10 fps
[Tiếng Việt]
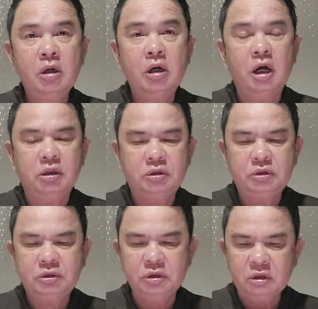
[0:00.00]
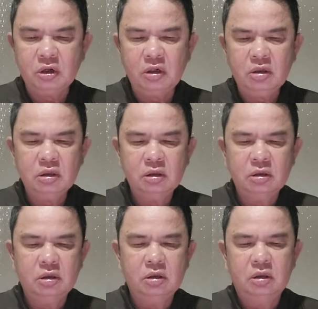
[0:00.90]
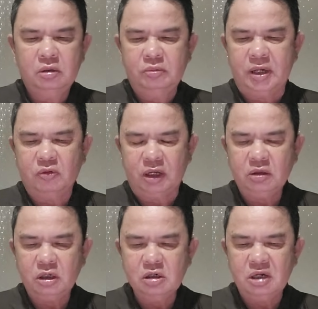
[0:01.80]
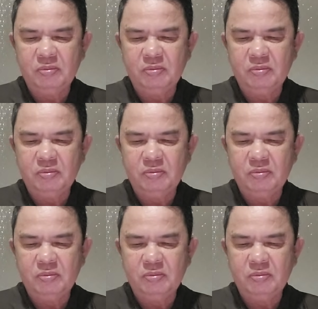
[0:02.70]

À, Trước đó, vào tháng 4